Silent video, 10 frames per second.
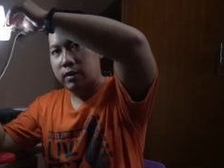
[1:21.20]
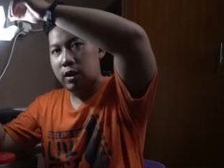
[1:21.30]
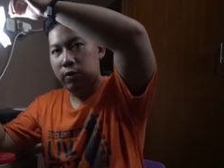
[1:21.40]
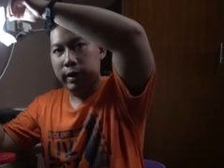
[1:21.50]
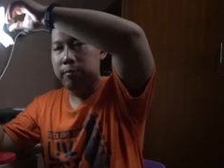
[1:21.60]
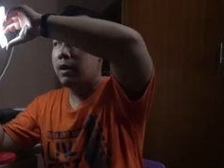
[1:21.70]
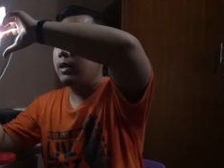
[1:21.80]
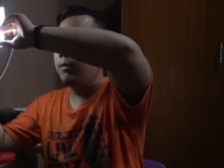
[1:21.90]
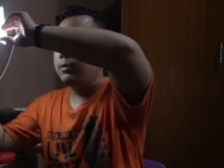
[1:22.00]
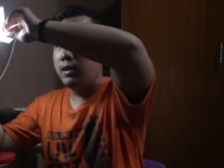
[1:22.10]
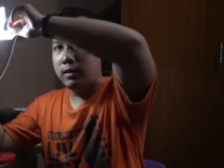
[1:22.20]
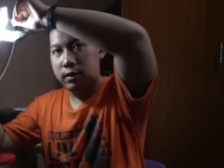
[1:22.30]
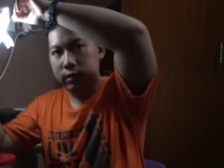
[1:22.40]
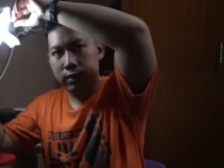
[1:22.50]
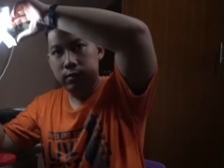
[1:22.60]
terlalu nembak ya bisa
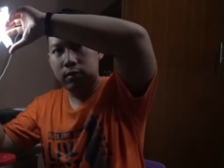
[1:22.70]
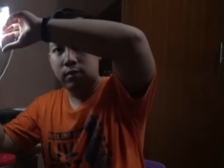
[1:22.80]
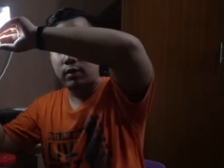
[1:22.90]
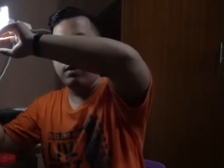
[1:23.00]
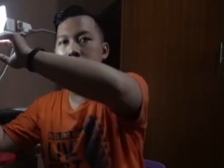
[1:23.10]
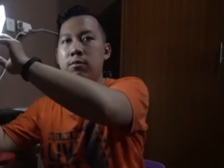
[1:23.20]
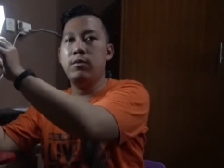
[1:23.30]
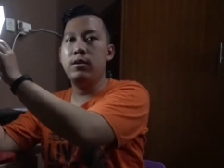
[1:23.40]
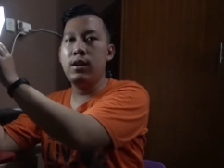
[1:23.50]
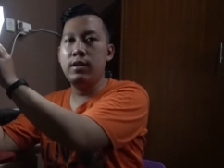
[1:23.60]
dilihat kan kan